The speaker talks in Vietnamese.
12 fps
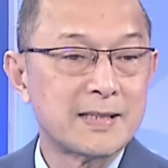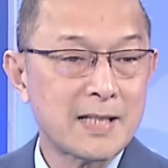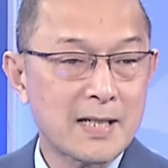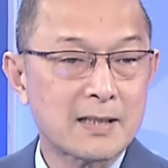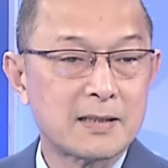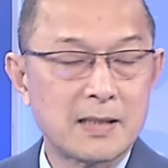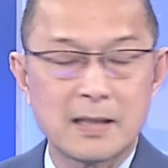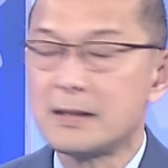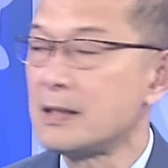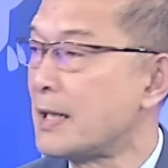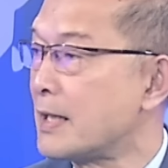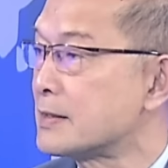chắc
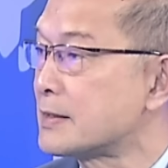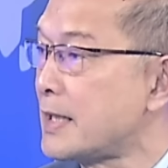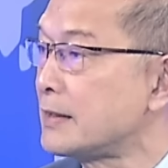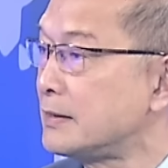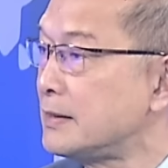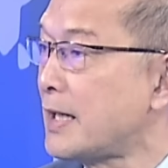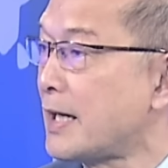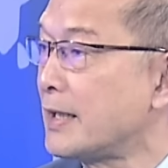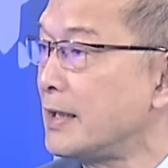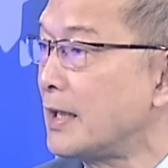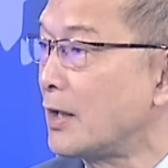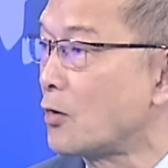chắn là sáng thứ
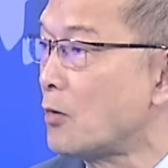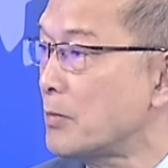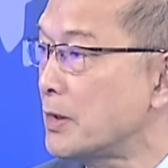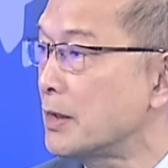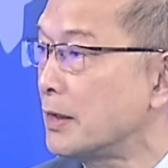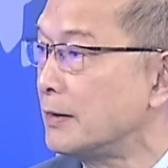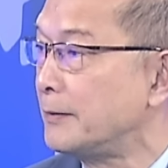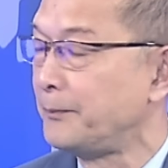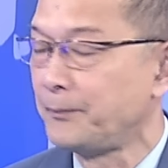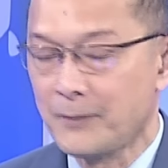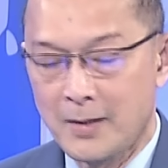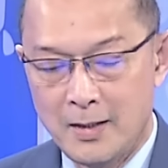hai là có mưa.
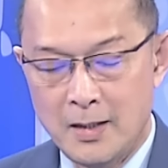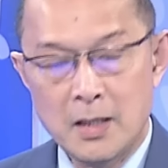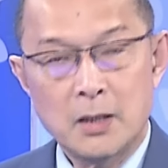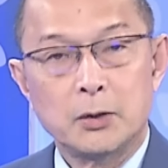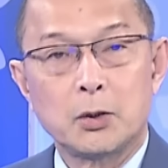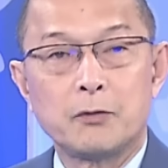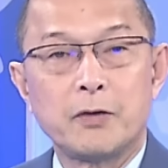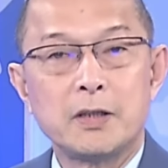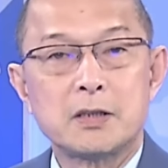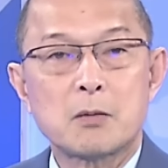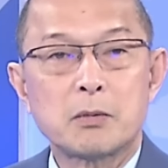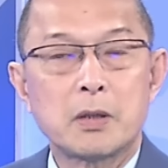Thưa quý vị,
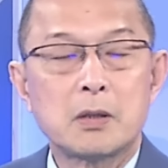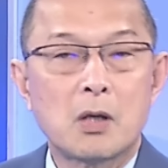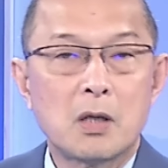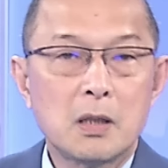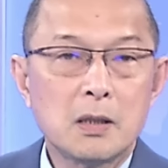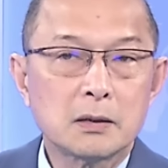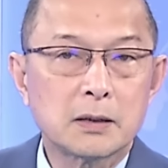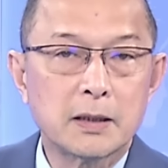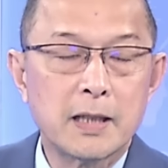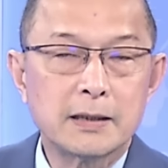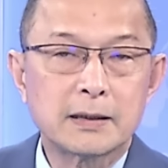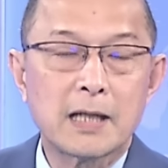trong khi đó tình
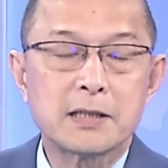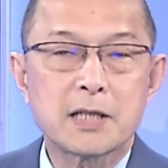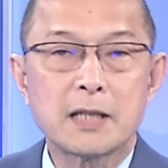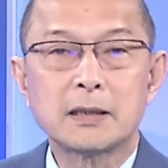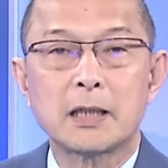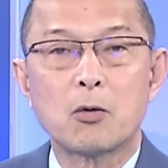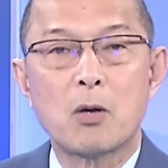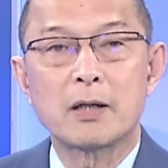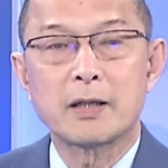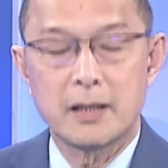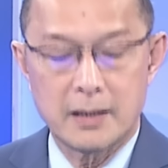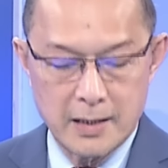hình tài chính tại Hoa
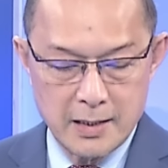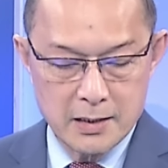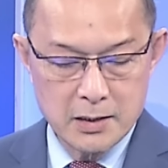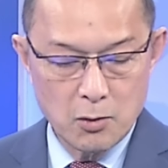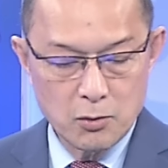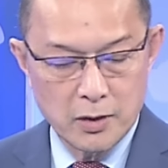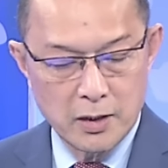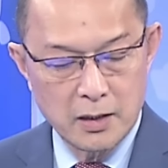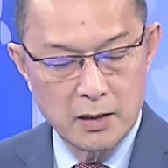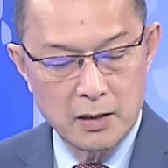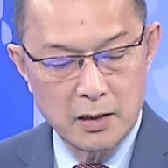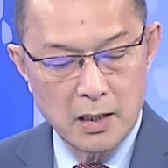Kỳ này sau
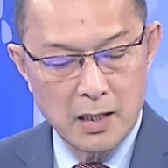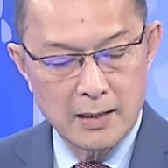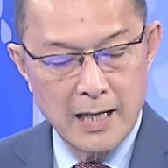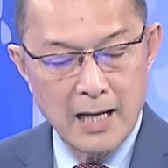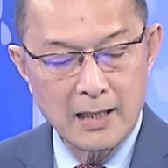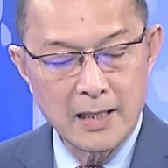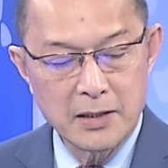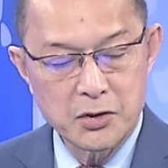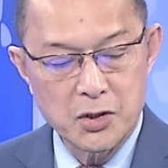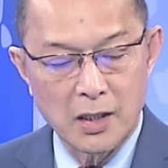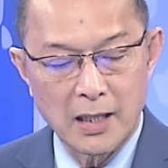khi đã lên trở